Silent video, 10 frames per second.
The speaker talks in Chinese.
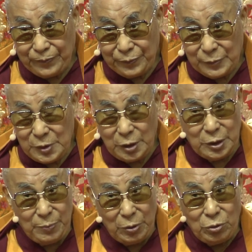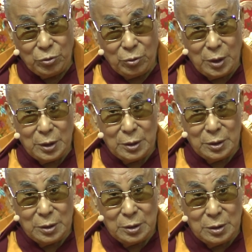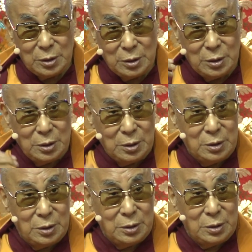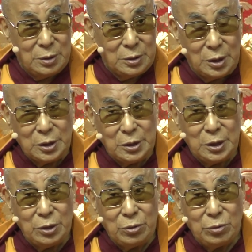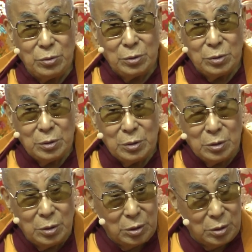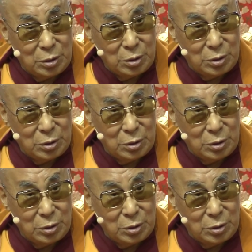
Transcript: 所以他们说到是由运体以外有一个我，从前生到今生，今到后世。